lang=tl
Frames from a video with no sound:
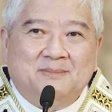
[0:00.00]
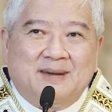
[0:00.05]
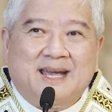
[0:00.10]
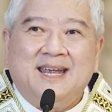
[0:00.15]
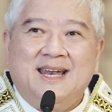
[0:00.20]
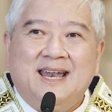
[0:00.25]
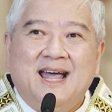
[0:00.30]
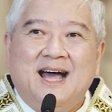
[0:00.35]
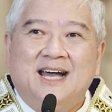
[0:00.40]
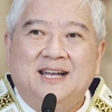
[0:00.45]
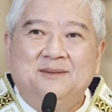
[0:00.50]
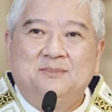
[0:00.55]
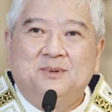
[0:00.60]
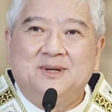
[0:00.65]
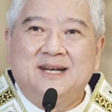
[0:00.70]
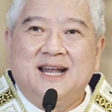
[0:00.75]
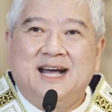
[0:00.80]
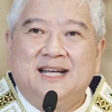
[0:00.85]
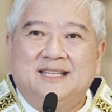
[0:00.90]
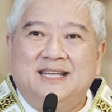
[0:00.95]
Kailangan
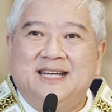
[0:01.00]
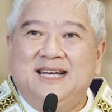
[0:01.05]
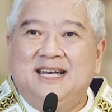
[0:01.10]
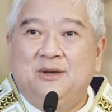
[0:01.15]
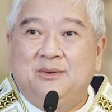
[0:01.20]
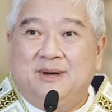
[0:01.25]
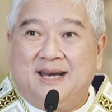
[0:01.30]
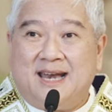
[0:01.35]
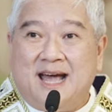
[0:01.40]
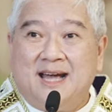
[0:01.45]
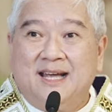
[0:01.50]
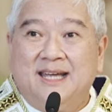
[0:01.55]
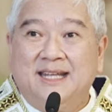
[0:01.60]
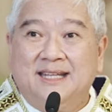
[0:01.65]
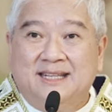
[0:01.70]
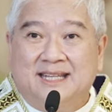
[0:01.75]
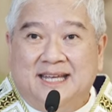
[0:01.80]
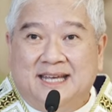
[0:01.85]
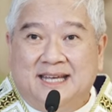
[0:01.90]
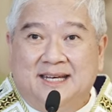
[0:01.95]
po nating
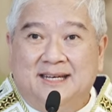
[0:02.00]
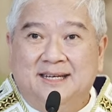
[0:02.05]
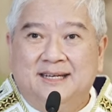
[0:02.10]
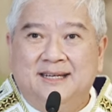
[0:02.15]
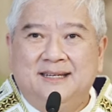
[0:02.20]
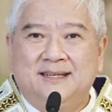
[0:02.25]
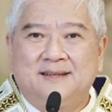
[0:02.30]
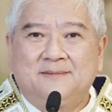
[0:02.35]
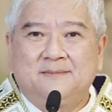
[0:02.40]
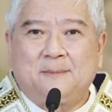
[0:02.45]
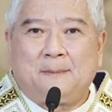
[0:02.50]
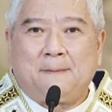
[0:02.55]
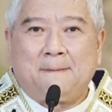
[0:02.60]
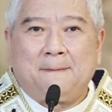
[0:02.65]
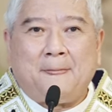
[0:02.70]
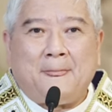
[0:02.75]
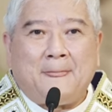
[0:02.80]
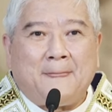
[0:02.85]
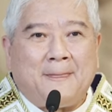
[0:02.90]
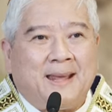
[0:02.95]
liwanagin din
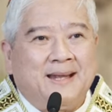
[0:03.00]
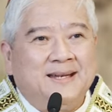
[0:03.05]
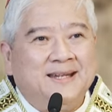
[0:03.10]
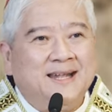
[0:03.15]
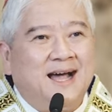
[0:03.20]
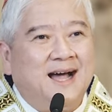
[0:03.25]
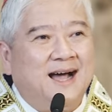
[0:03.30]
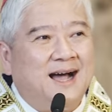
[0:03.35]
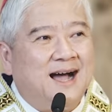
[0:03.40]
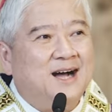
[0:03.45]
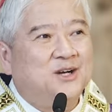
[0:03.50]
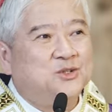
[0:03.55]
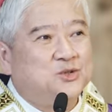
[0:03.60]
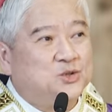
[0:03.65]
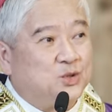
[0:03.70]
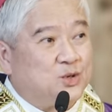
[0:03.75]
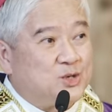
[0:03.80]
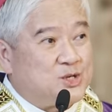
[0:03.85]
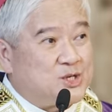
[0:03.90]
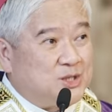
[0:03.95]
na ang
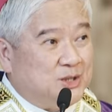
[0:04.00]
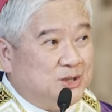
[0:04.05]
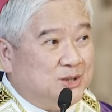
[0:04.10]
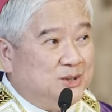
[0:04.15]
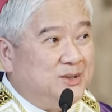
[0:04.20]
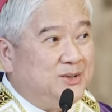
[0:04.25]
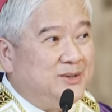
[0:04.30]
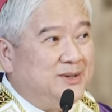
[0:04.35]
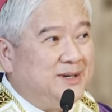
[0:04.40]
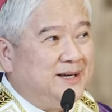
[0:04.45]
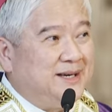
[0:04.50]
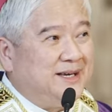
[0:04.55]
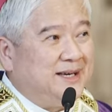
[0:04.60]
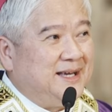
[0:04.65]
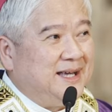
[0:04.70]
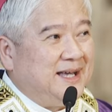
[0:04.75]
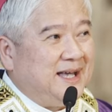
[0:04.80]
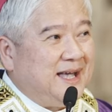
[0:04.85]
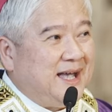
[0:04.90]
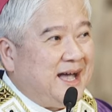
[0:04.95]
tukso
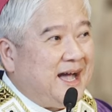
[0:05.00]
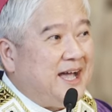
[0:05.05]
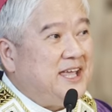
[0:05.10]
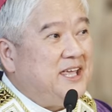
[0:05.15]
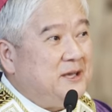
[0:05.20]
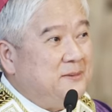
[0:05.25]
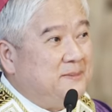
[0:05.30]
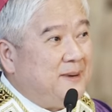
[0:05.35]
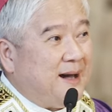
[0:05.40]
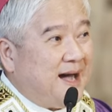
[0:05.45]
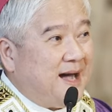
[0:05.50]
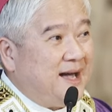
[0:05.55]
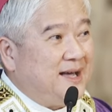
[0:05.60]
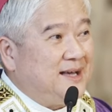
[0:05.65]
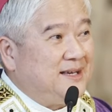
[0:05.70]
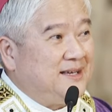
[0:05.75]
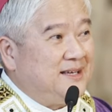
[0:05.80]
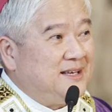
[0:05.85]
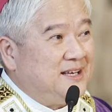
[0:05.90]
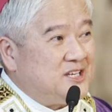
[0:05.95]
ay iba
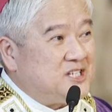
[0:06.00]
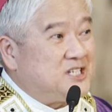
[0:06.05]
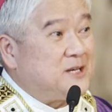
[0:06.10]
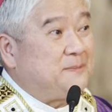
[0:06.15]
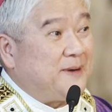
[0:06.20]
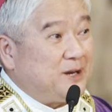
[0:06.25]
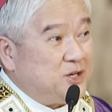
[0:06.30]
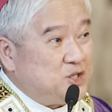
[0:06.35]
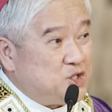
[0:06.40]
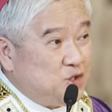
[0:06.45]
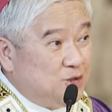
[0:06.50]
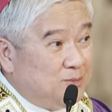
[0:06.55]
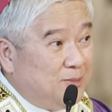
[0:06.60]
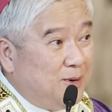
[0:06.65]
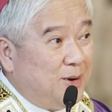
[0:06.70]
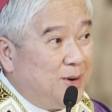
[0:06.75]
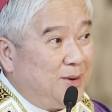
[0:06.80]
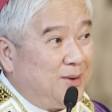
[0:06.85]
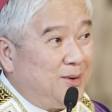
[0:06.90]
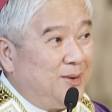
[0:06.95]
sa
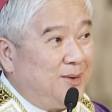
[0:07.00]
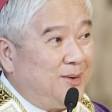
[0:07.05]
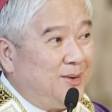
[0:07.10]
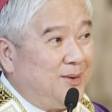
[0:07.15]
pagsubok.